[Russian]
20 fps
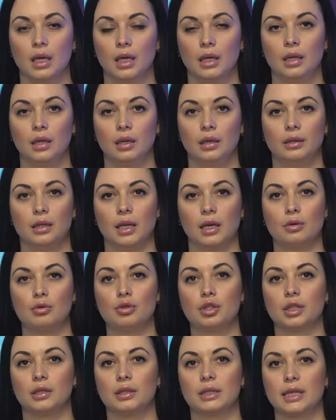
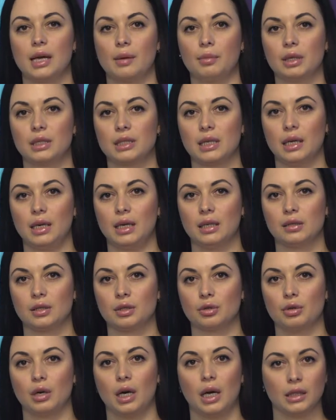Нарушил самоизоляцию –
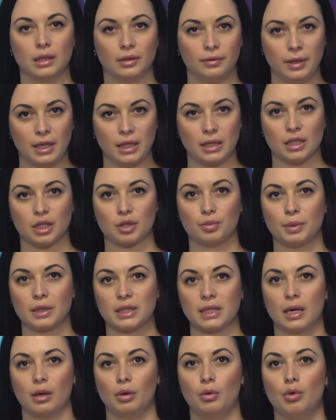ответишь по
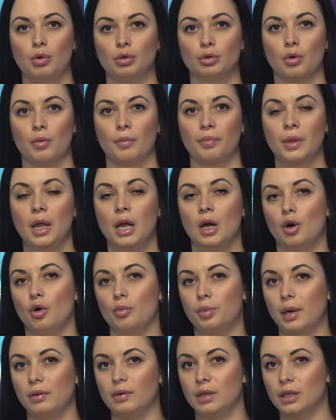закону.
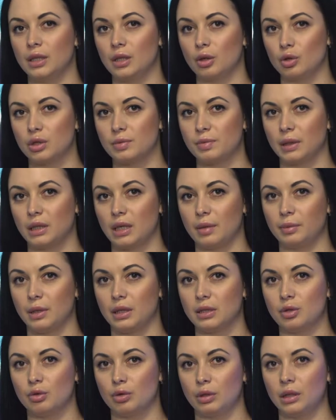Управление
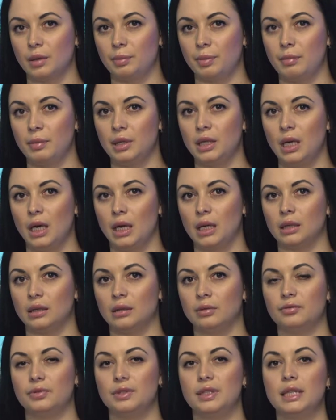Роспотребнадзора напоминает,
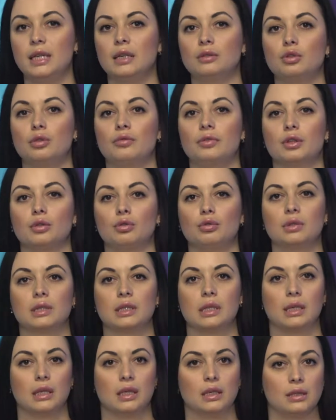все, кто вернулся
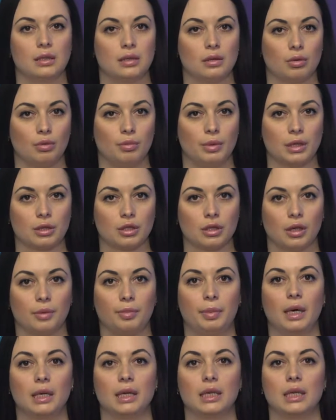из зарубежных
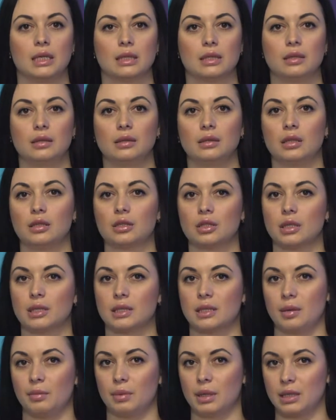поездок, должны
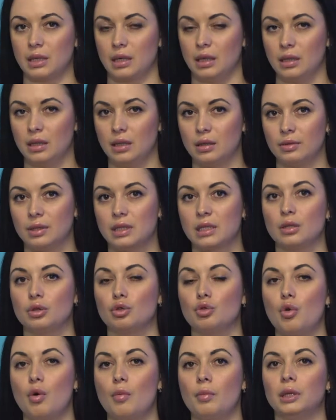самоизолироваться
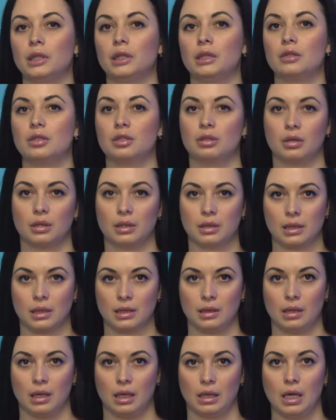дома на 14
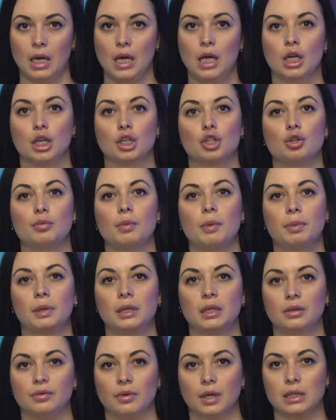дней, чтобы
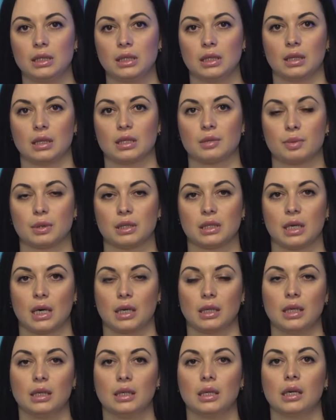предотвратить
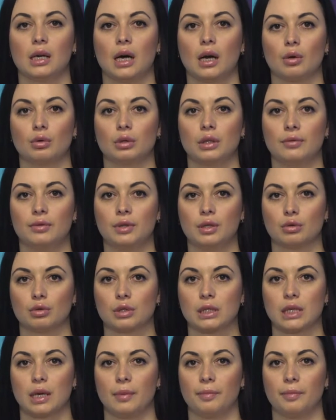распространение коронавируса.